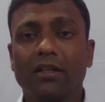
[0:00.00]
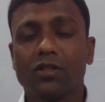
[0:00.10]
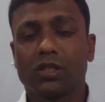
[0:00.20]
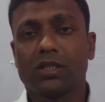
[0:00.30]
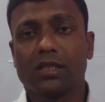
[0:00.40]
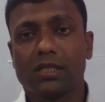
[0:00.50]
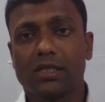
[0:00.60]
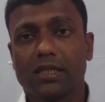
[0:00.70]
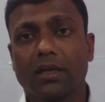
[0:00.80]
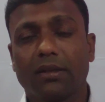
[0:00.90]

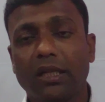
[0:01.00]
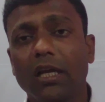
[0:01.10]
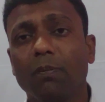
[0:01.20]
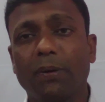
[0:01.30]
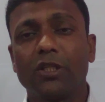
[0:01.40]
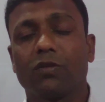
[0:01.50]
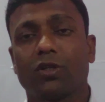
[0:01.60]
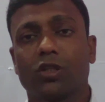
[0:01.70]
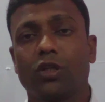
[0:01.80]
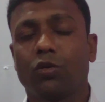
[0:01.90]
1966 तक तीन
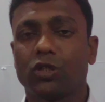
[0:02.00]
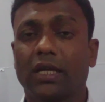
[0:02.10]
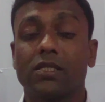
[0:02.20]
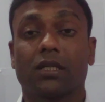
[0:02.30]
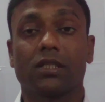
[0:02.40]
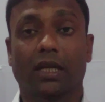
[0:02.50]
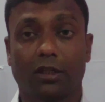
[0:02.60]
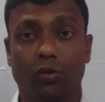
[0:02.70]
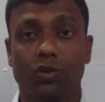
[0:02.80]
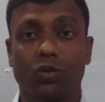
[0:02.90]
पंचवर्षीय योजनाएं
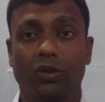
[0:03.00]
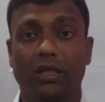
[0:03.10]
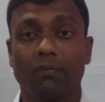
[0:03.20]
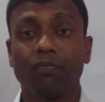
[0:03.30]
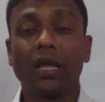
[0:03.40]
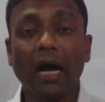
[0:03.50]
संचालित हो चुकी थी